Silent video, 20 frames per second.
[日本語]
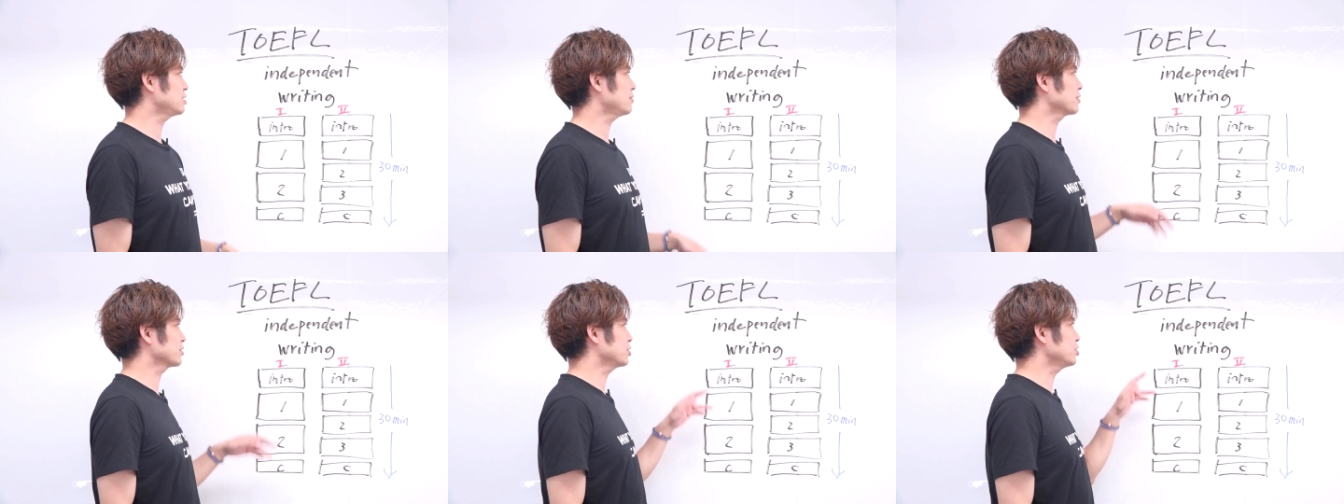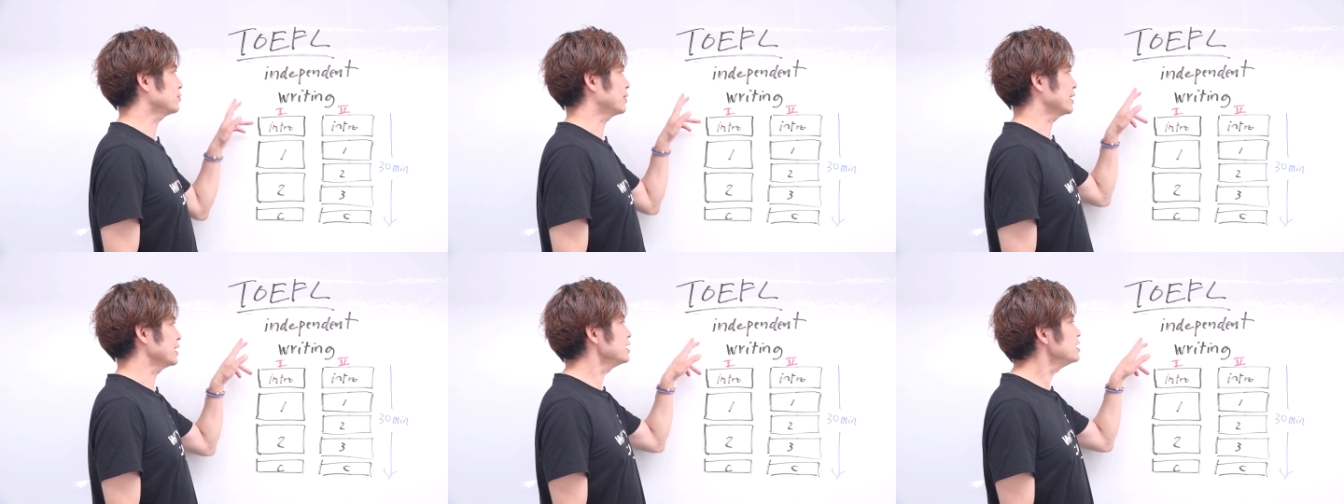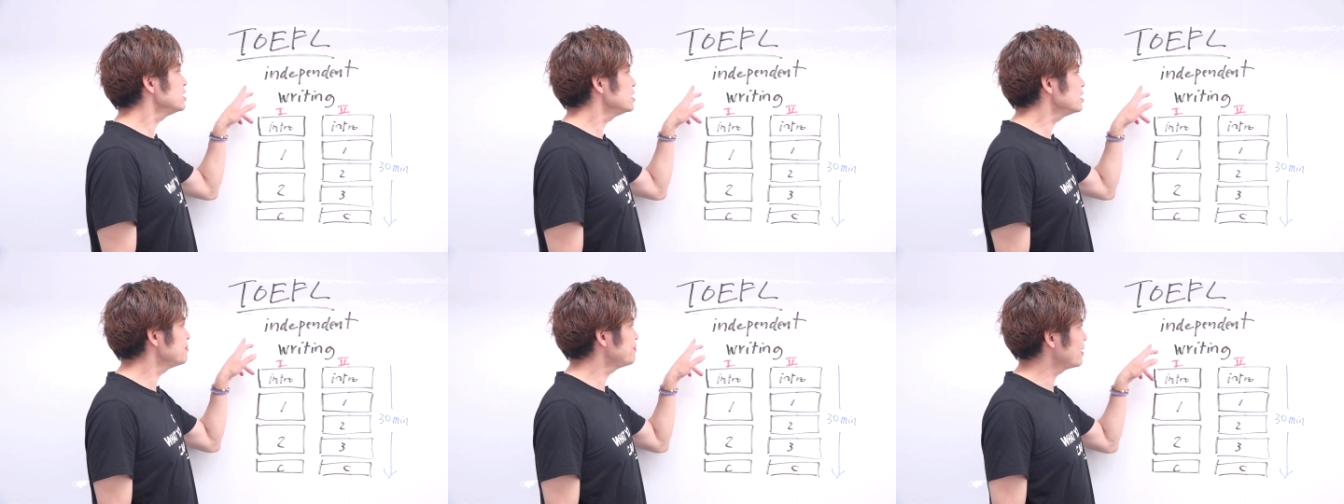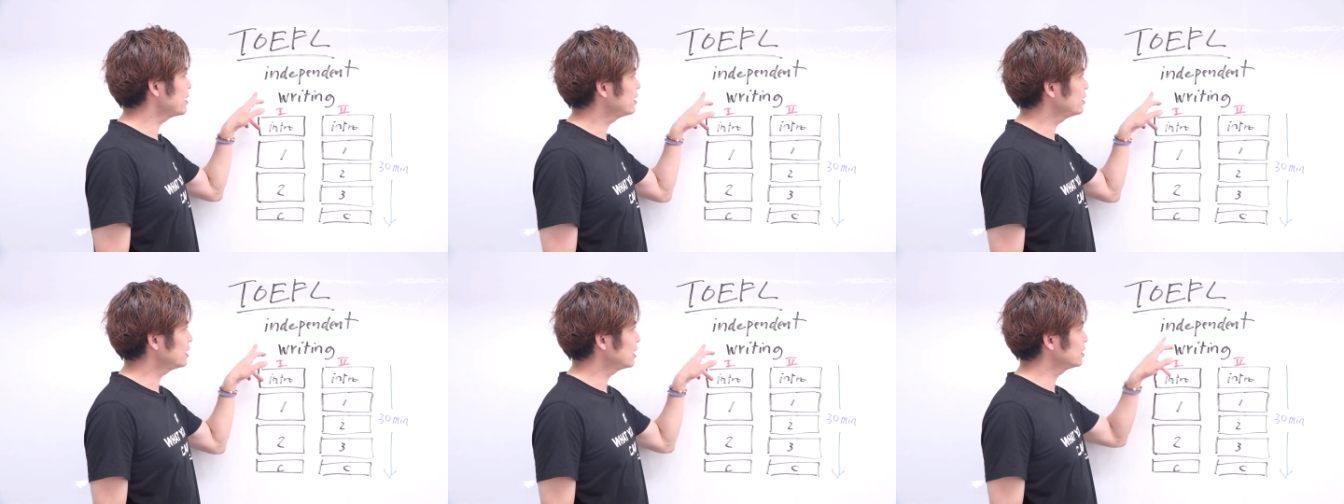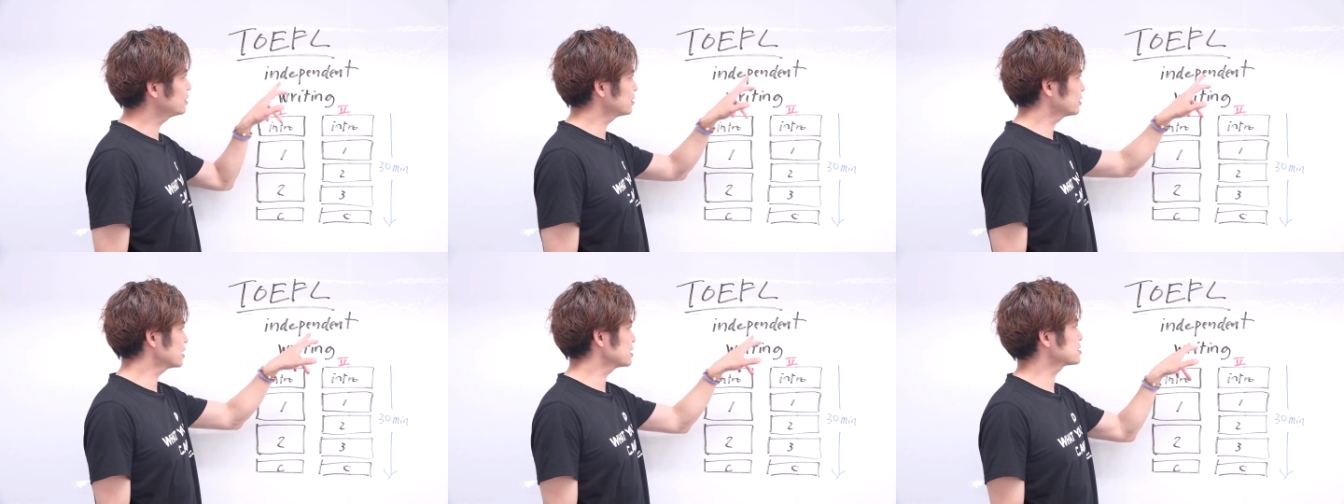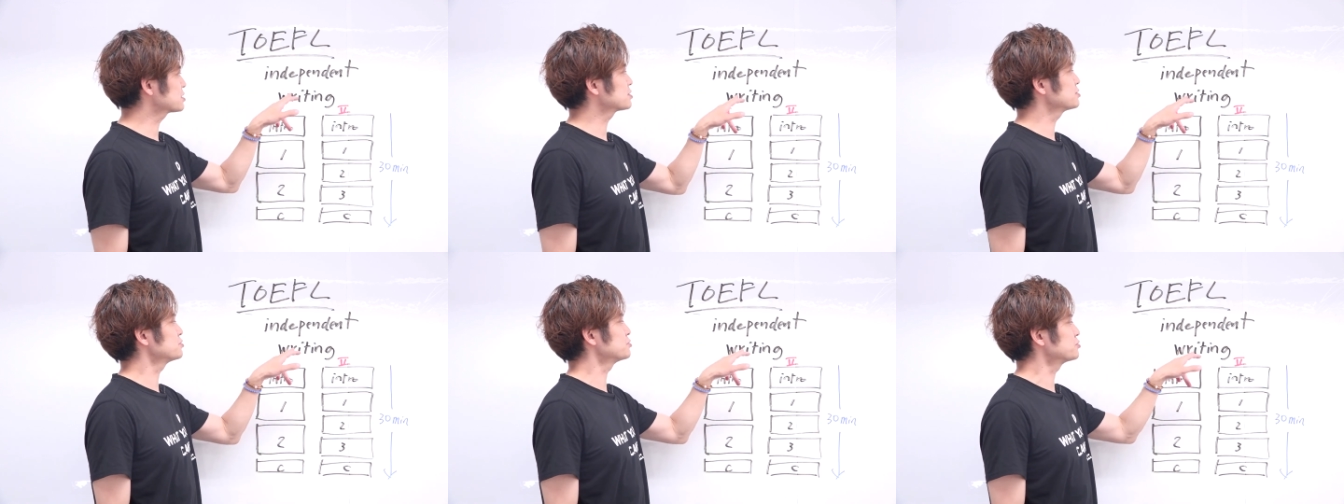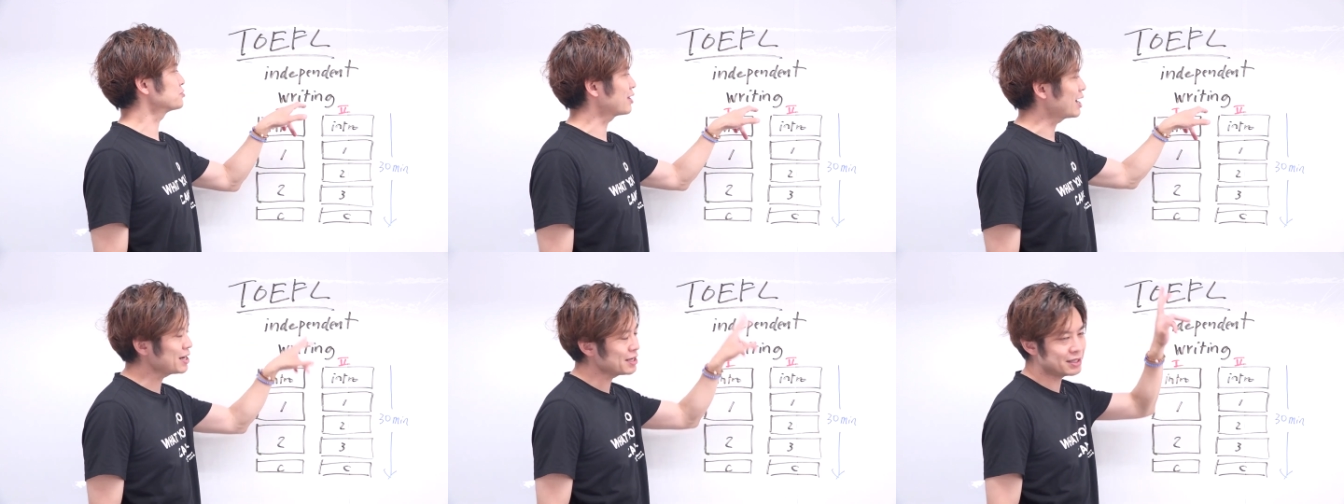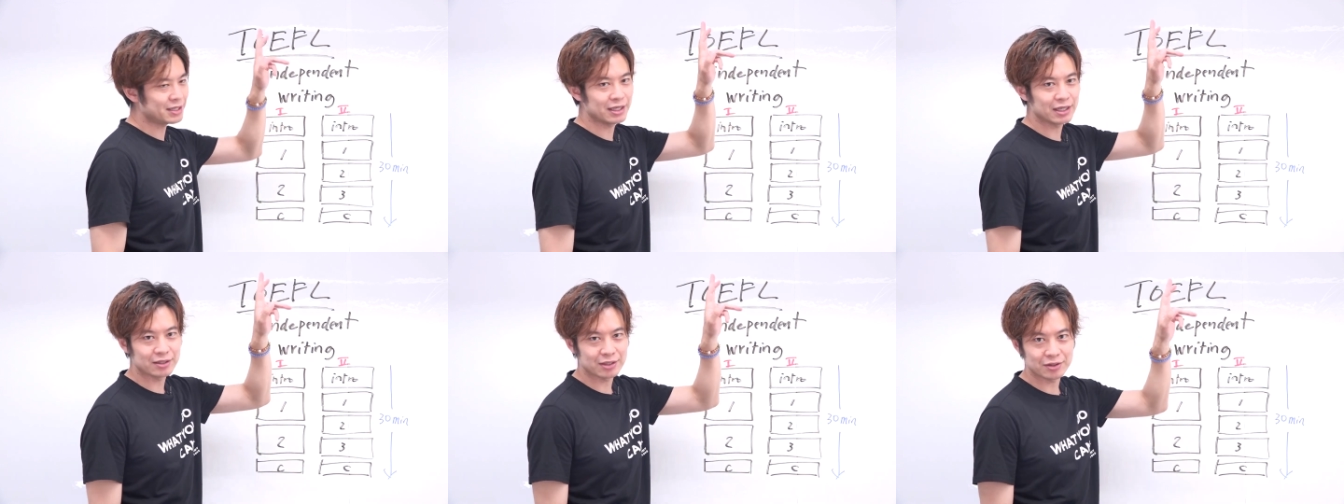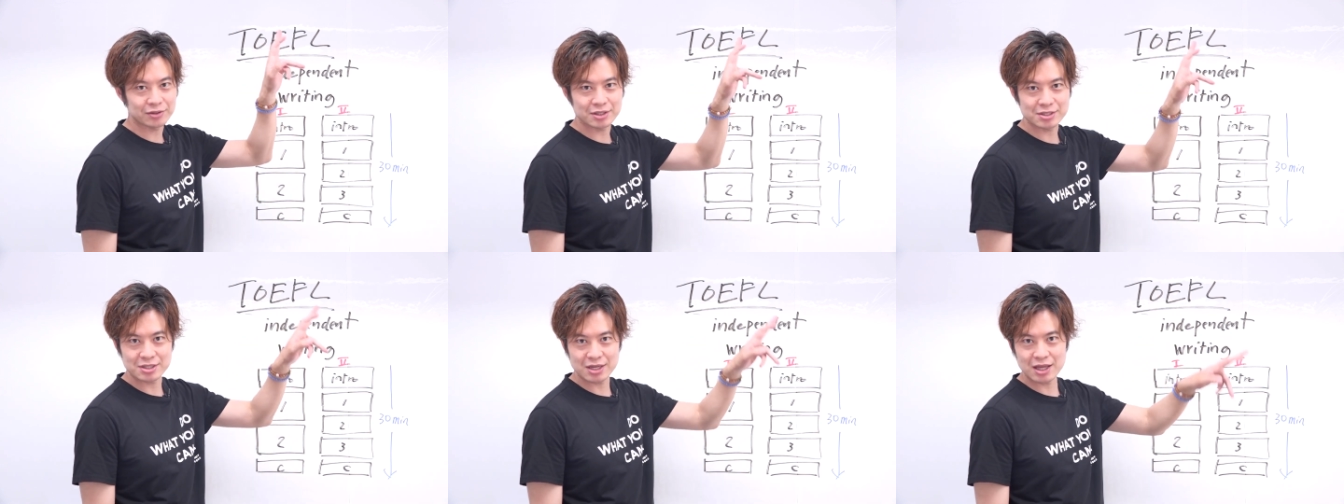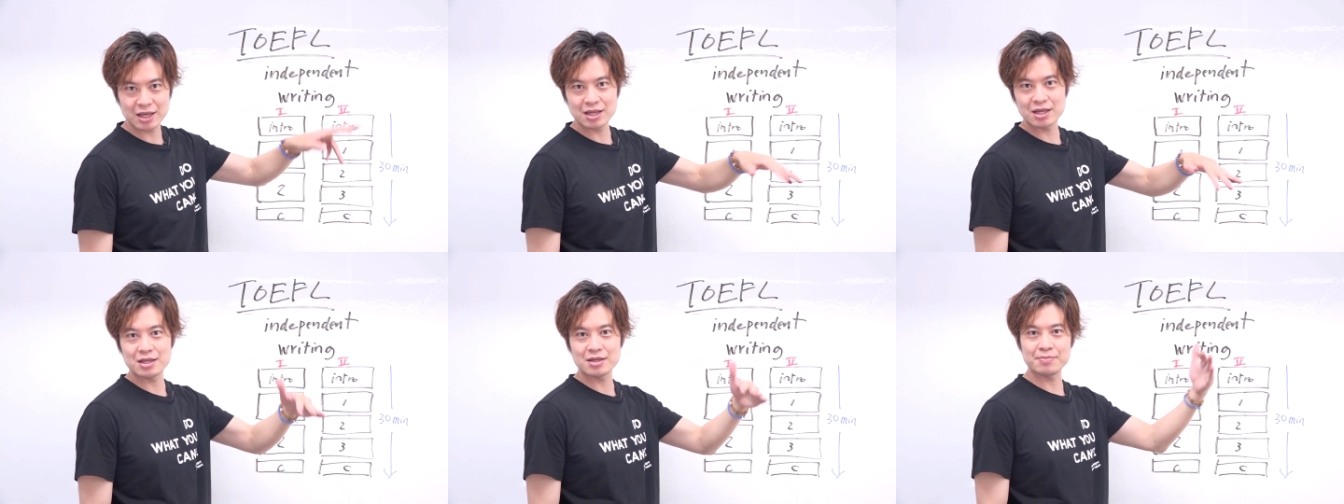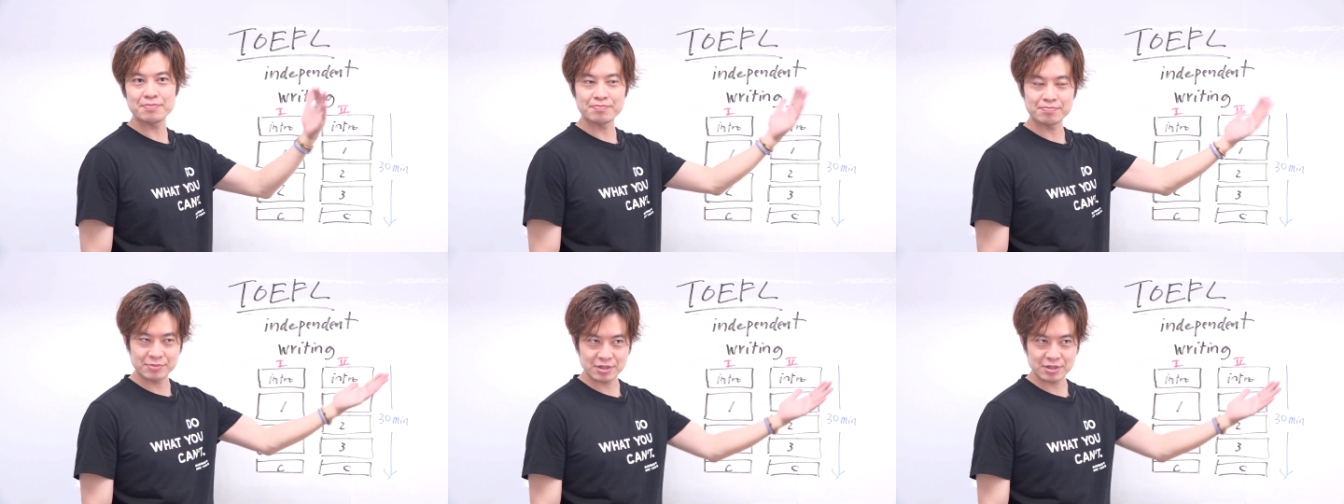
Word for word: では今日はインディペンデントタスクライティングなんですね。